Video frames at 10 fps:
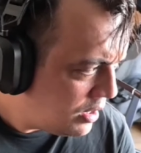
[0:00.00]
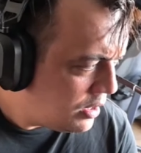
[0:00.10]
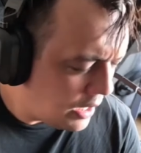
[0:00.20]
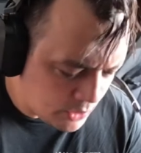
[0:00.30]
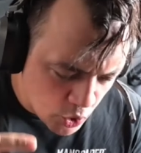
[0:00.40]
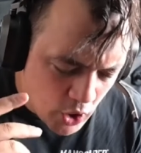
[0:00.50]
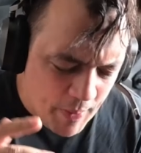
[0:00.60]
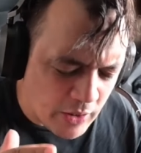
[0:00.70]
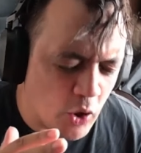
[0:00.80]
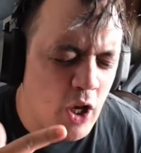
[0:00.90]
Attends, je répète,
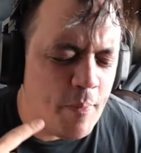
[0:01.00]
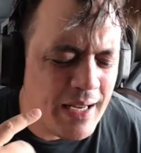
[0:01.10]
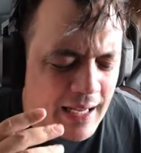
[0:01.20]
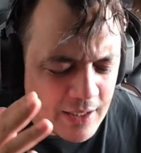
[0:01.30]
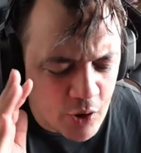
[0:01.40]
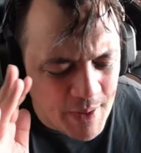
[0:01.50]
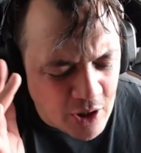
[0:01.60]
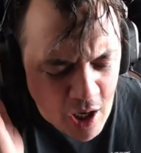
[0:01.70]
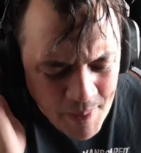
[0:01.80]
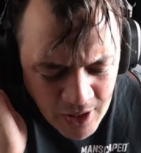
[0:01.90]
attends, je répète la question parce que
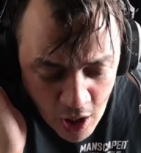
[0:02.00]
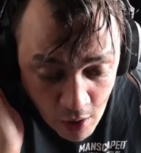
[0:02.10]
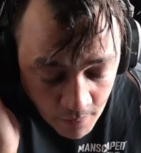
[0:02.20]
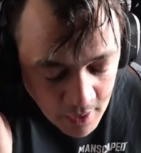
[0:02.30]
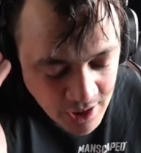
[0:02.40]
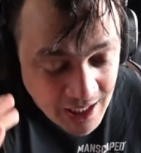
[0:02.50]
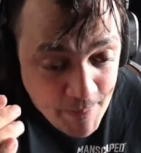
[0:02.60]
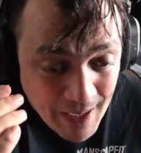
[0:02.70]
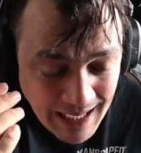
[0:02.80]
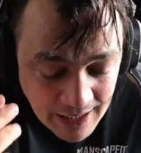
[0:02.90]
non, pas non. Je
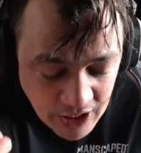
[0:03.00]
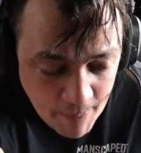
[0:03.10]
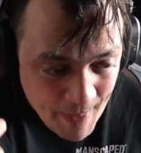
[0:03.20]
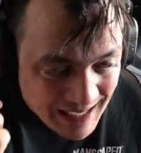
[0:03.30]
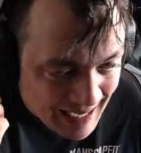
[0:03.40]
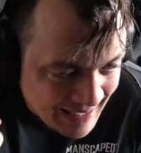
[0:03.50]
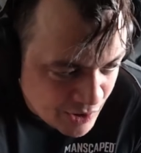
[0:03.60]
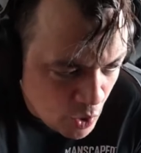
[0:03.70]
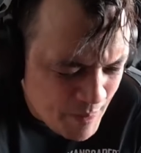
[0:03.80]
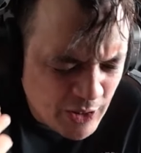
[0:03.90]
répète, la, je répète la
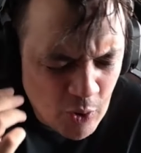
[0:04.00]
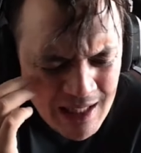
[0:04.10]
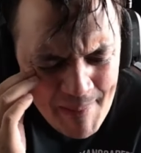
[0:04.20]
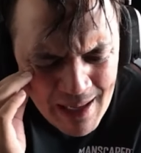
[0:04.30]
question parce que t'as mal